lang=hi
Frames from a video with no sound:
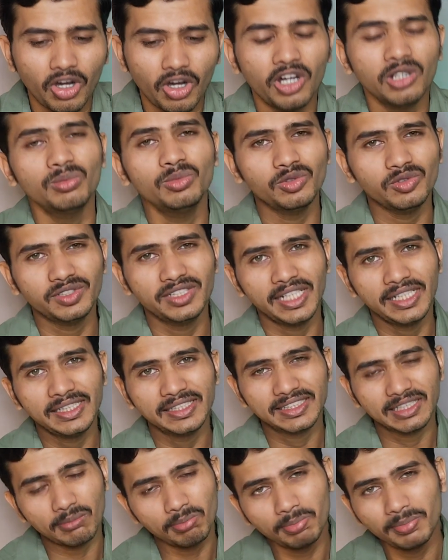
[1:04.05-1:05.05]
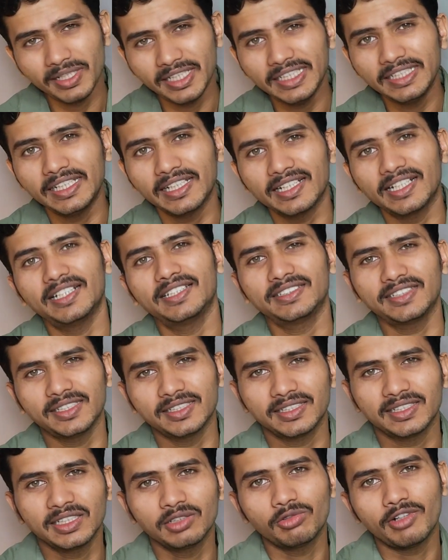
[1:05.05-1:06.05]
ऑलमोस्ट देन सब में ही लगा रहता है
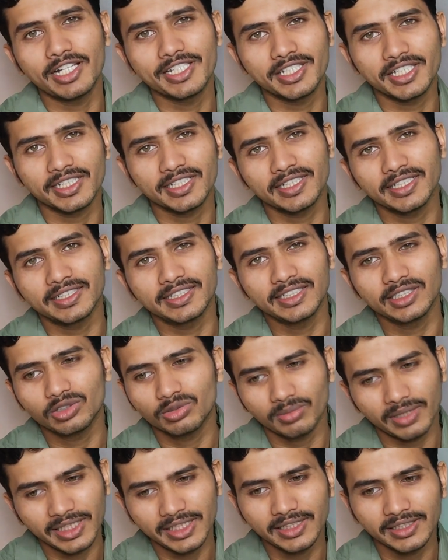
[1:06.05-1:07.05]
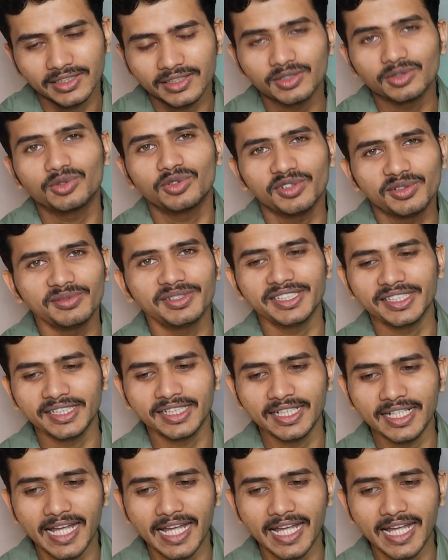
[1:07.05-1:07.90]
जितने वॉचेस रहते हैं तो भाई कोई भी